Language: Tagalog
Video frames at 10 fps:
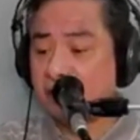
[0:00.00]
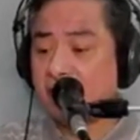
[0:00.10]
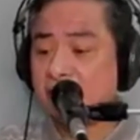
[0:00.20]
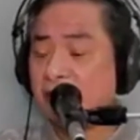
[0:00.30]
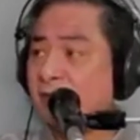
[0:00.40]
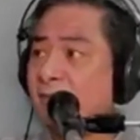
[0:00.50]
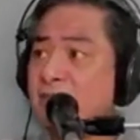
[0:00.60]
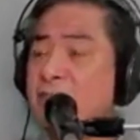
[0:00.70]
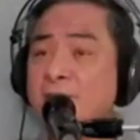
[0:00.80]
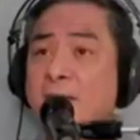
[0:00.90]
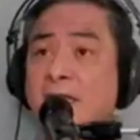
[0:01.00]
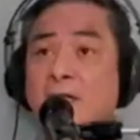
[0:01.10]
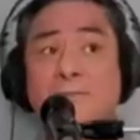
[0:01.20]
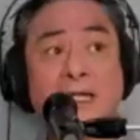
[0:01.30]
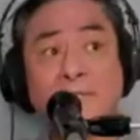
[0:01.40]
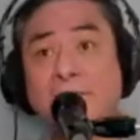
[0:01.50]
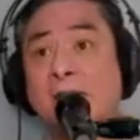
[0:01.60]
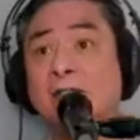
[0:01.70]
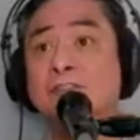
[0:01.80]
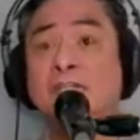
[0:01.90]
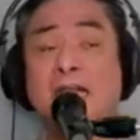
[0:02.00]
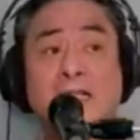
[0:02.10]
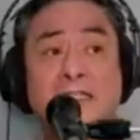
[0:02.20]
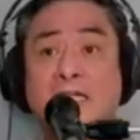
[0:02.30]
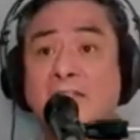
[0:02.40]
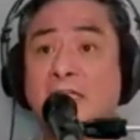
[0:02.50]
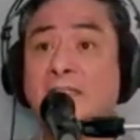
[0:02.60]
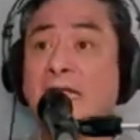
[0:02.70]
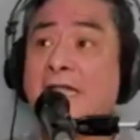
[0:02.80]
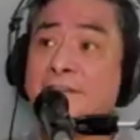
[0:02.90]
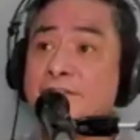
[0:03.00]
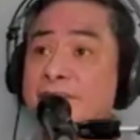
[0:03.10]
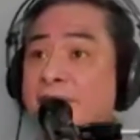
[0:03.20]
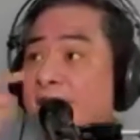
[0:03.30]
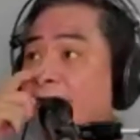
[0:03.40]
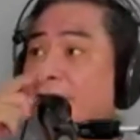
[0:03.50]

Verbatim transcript: ito naman si Pacquiao, pare-pareho sila. Natatandaan nyo si,